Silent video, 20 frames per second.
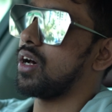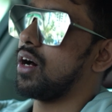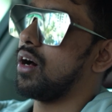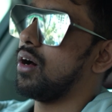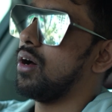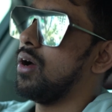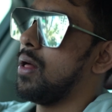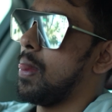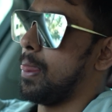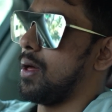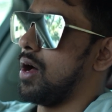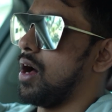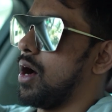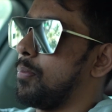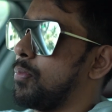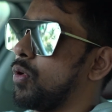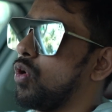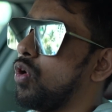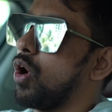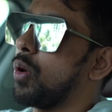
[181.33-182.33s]
द
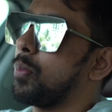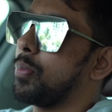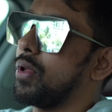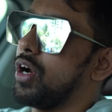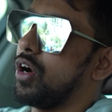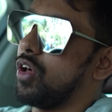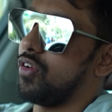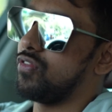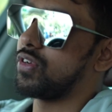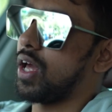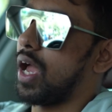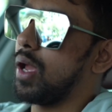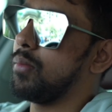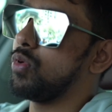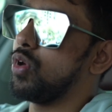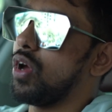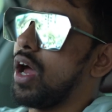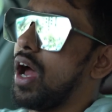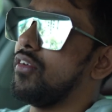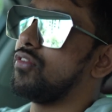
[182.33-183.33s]
प्रोलॉन्ग पीरियड ऑफ
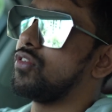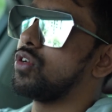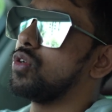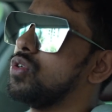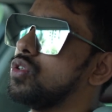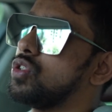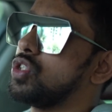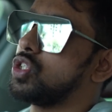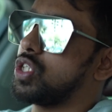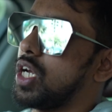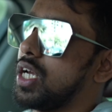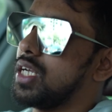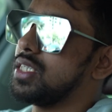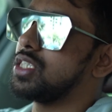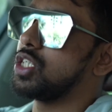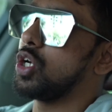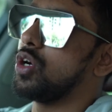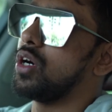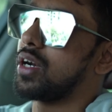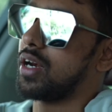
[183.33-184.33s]
टाइम यू हैव टू
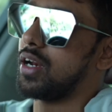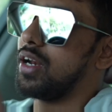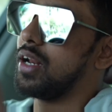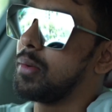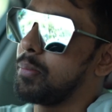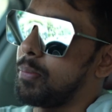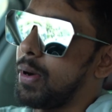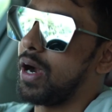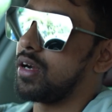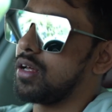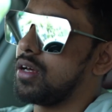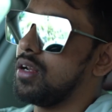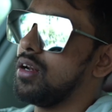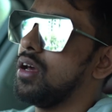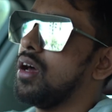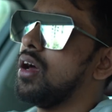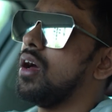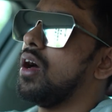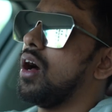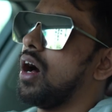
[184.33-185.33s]
चेंज योर ट्रेनिंग
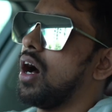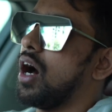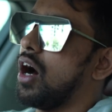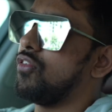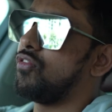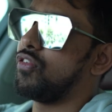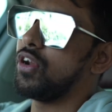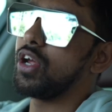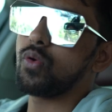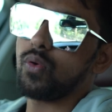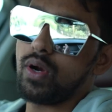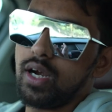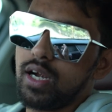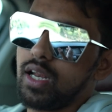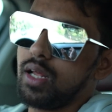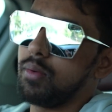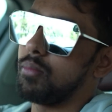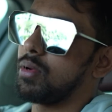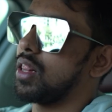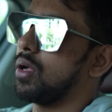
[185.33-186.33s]
पैटर्न
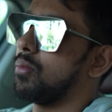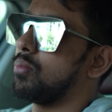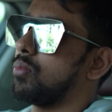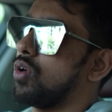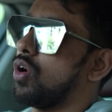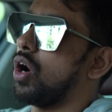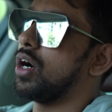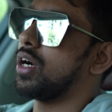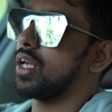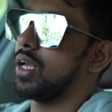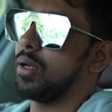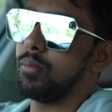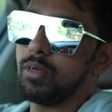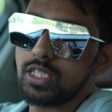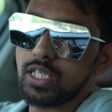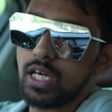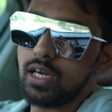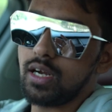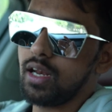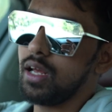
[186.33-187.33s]
फ्रीक्वेंटली मतलब नॉट
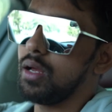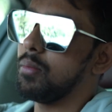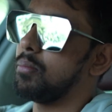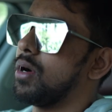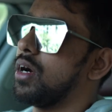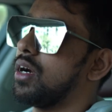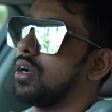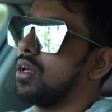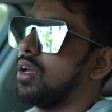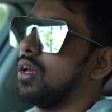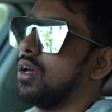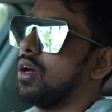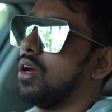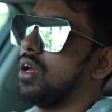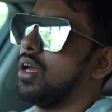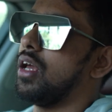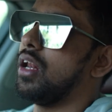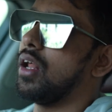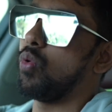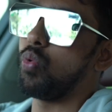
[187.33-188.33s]
इमीडिएटली बट
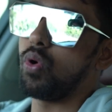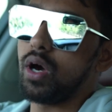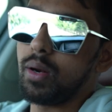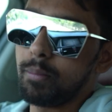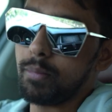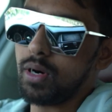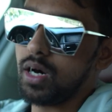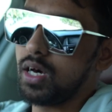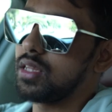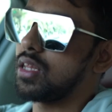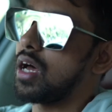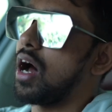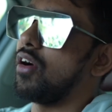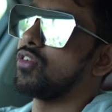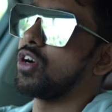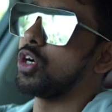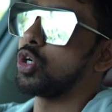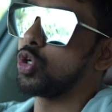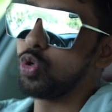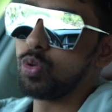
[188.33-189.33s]
इन अ वन मंथ
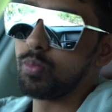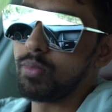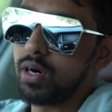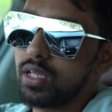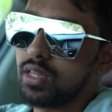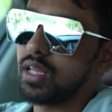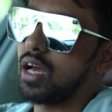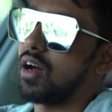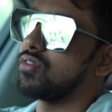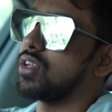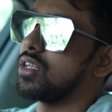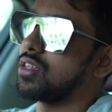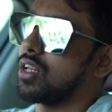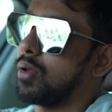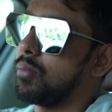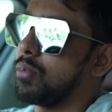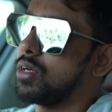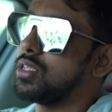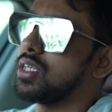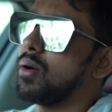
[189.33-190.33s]
आफ्टर टू मंथ आफ्टर
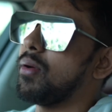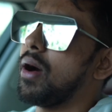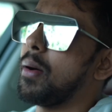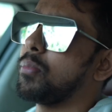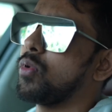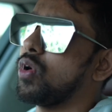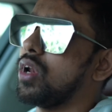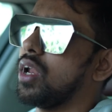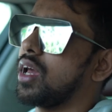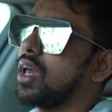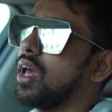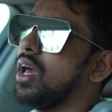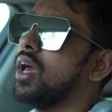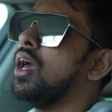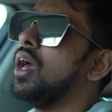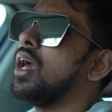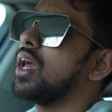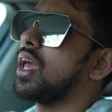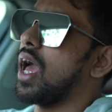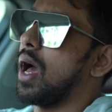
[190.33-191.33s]
थ्री मंथ जब आपको लगे
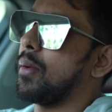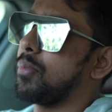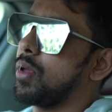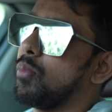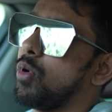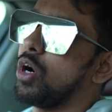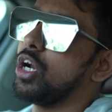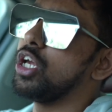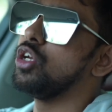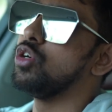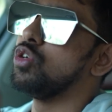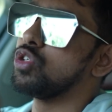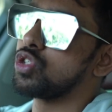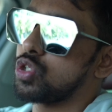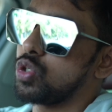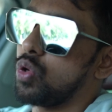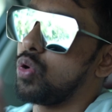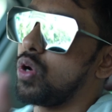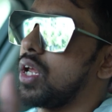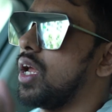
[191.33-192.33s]
कि आपकी बॉडी
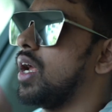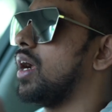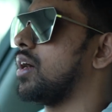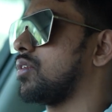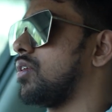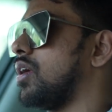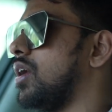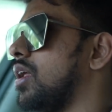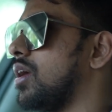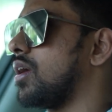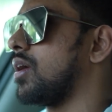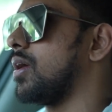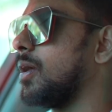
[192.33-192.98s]
यूज टू हो रही है